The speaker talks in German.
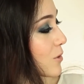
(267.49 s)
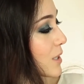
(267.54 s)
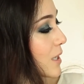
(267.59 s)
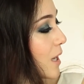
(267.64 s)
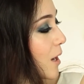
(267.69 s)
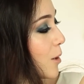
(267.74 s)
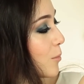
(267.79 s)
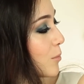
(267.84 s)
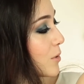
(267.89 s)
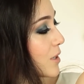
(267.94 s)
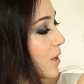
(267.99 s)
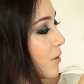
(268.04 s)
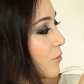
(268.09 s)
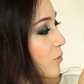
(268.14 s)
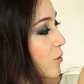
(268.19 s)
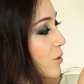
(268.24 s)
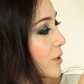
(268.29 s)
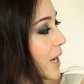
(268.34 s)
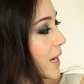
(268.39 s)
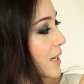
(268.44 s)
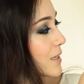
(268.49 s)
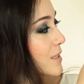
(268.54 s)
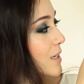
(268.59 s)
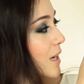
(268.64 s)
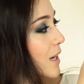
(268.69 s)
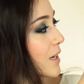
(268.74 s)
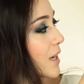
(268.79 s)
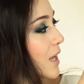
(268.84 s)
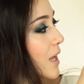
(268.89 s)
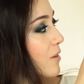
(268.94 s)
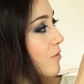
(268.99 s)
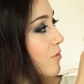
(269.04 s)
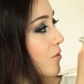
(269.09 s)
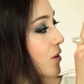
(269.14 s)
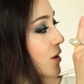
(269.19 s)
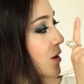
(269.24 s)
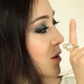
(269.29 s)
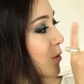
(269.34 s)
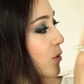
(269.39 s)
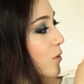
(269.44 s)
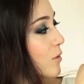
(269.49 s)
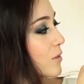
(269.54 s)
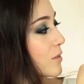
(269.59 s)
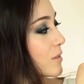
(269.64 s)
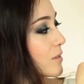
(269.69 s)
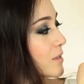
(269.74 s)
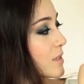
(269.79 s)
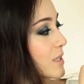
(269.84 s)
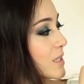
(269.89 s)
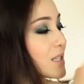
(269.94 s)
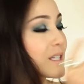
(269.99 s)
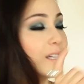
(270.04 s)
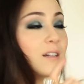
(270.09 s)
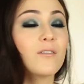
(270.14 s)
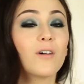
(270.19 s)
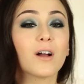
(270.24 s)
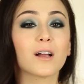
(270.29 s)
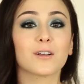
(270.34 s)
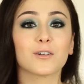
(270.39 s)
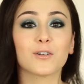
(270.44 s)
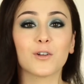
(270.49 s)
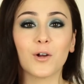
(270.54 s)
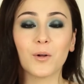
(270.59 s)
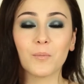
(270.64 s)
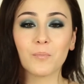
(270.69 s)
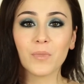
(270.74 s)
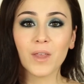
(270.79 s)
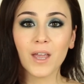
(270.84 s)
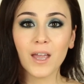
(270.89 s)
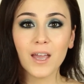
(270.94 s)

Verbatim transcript: ich habe dafür Nectar Navy und Silver genommen.